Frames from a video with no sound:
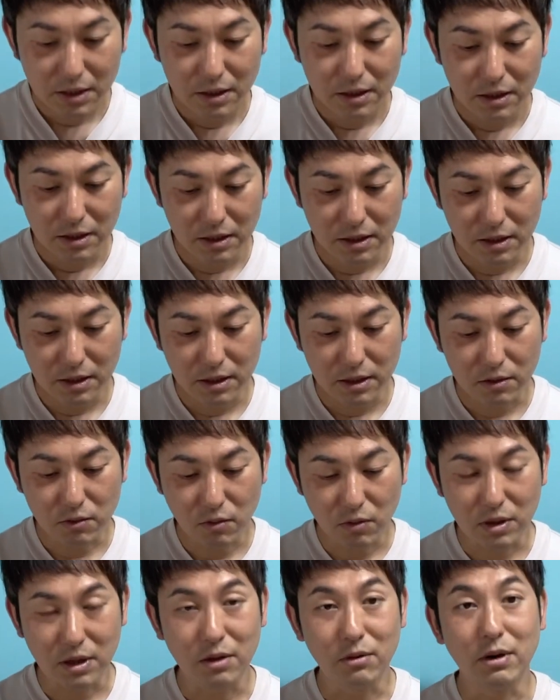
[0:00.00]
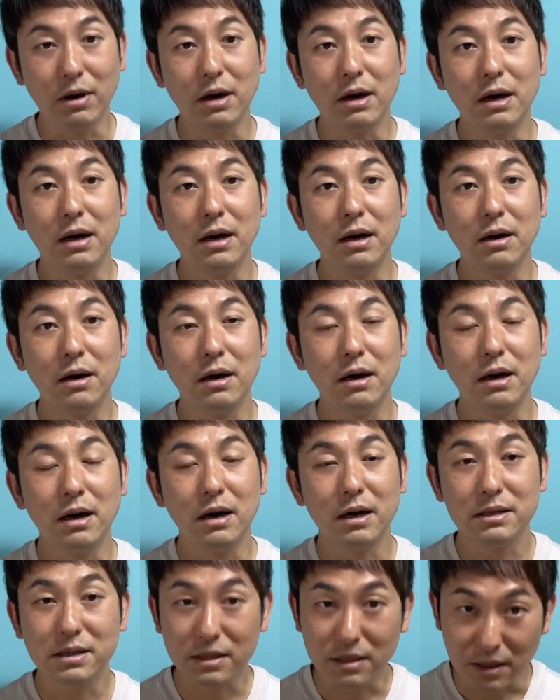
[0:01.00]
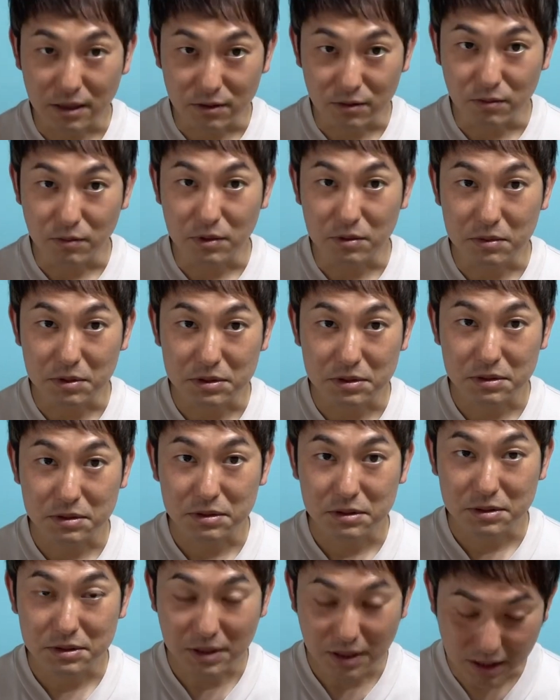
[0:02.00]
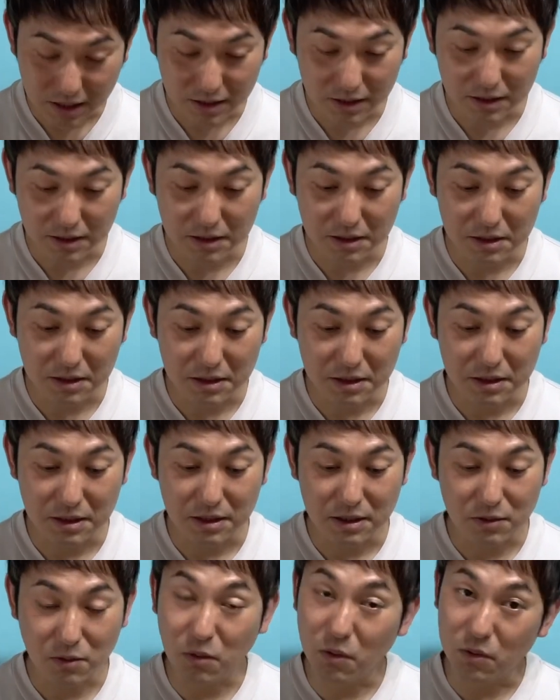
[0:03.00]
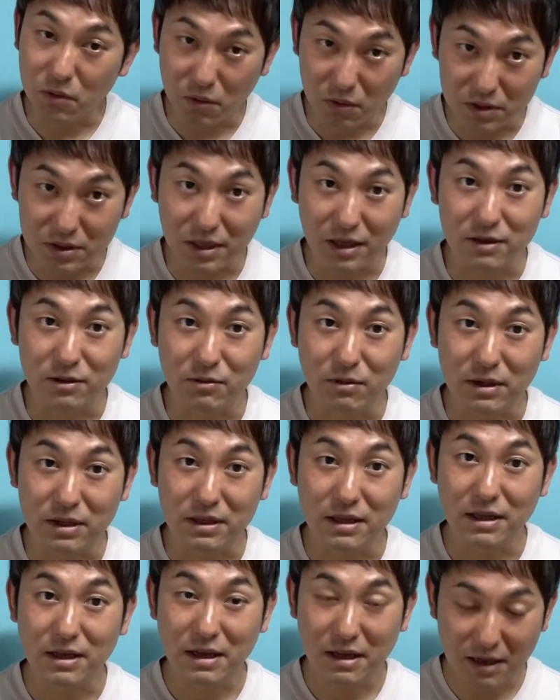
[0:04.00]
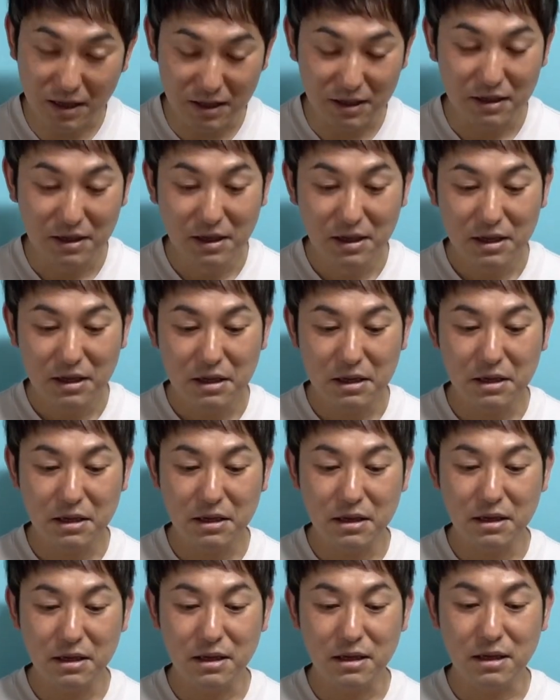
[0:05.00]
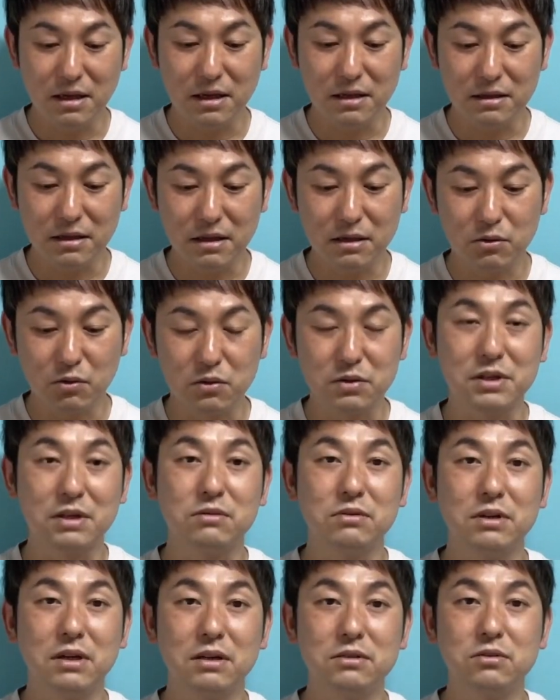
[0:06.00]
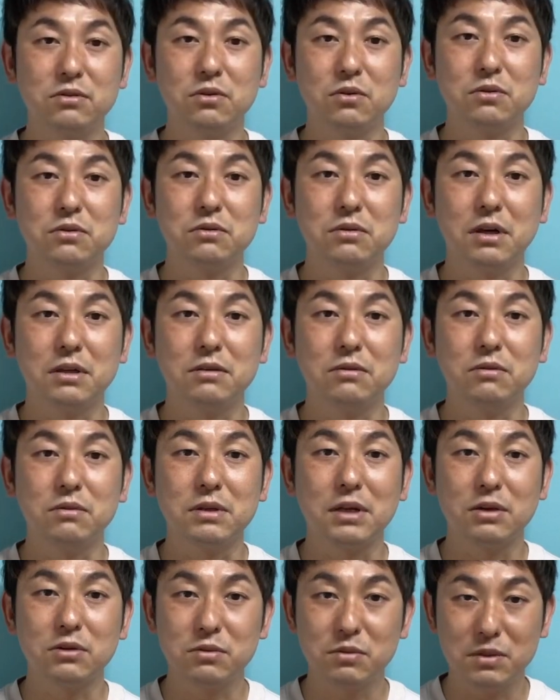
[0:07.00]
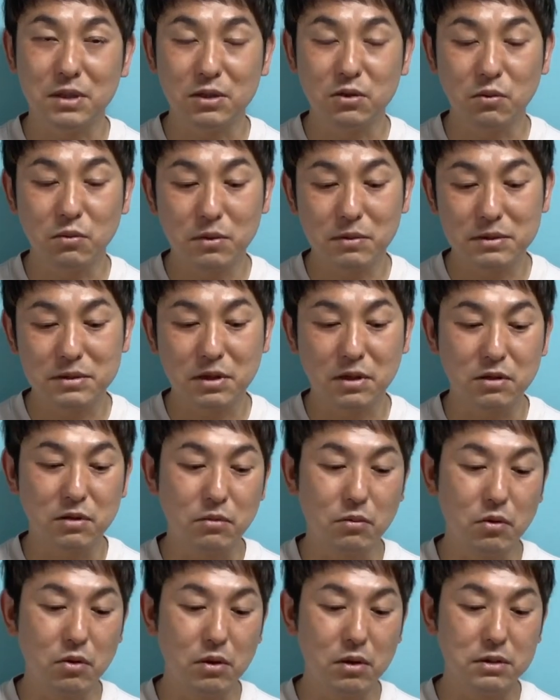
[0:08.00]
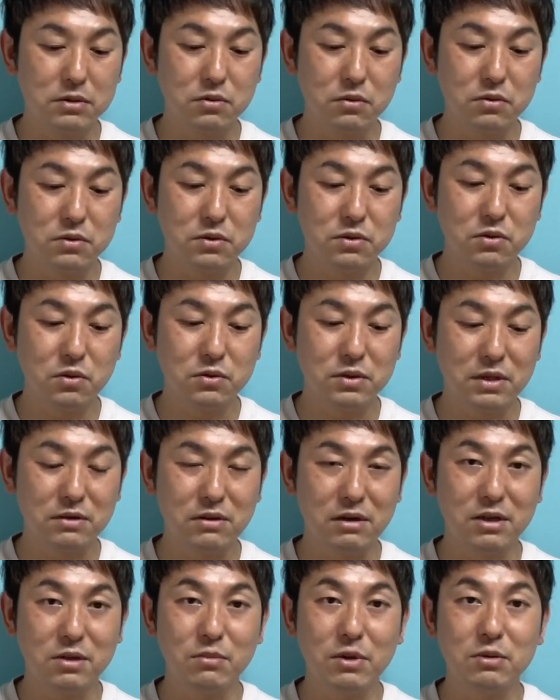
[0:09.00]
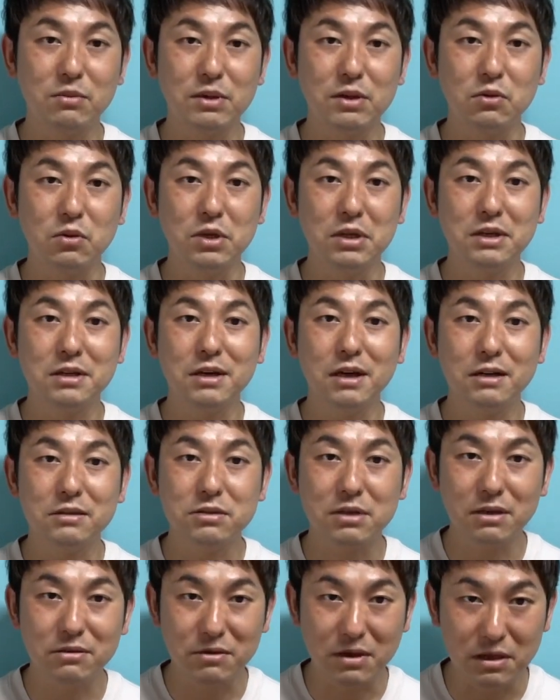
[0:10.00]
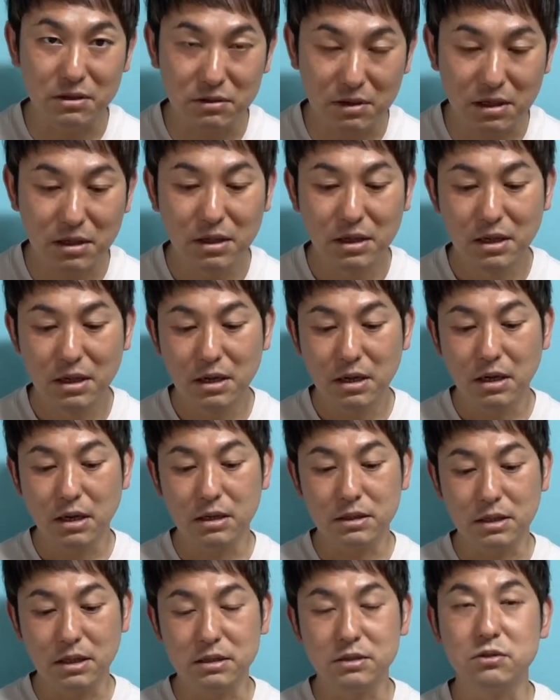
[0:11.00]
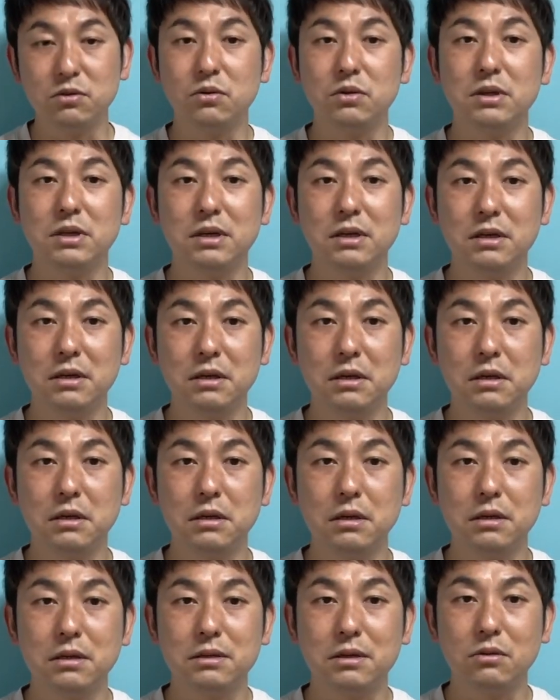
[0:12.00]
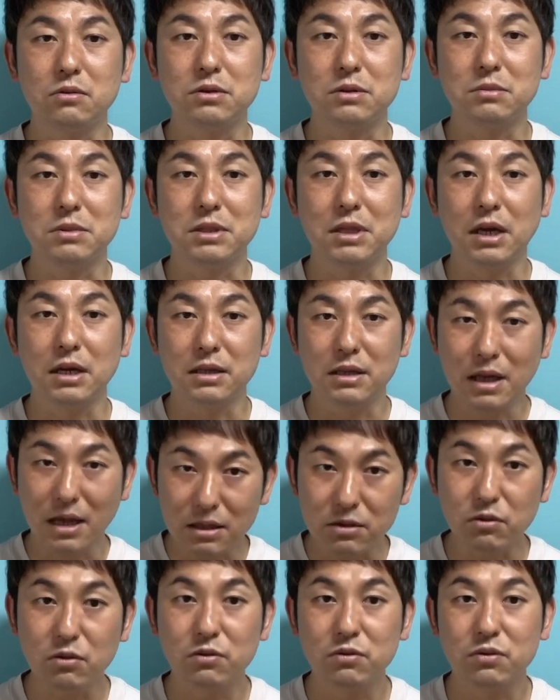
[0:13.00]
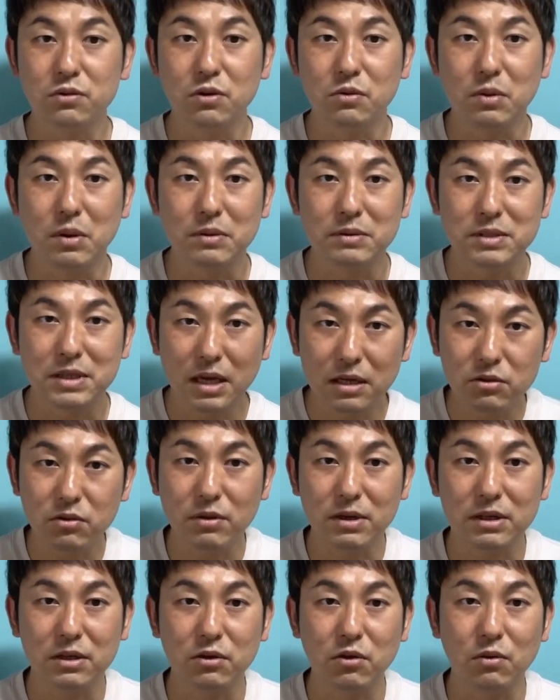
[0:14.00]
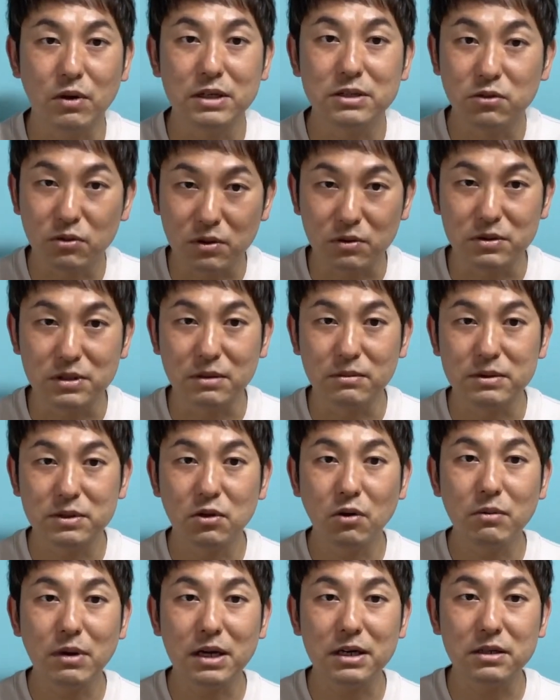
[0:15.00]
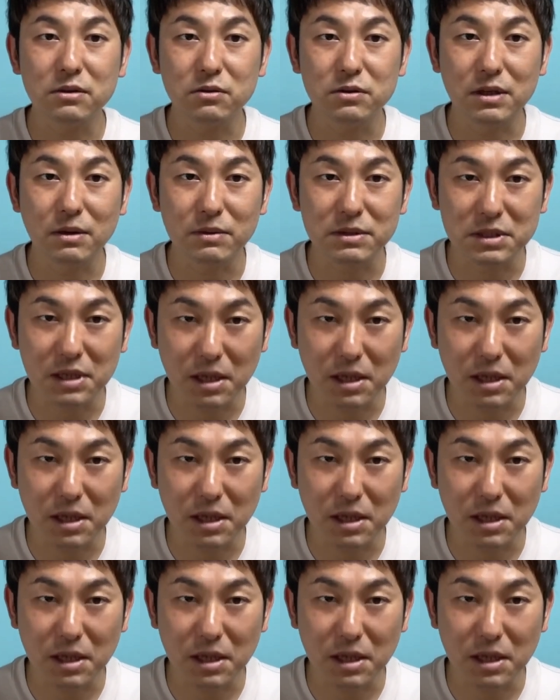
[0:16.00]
えー、今回は当てたいと思いますはい、えー、交互期待というわけではい、えーね、どの作品が受賞するかというのも楽しみだと思いますけれどもその受賞作が決まるまでの1か月間ぐらいのね間非常に、えー、楽しみたいなというふうに思いますはいというわけで今日は以上でございますどうもありがとうございまし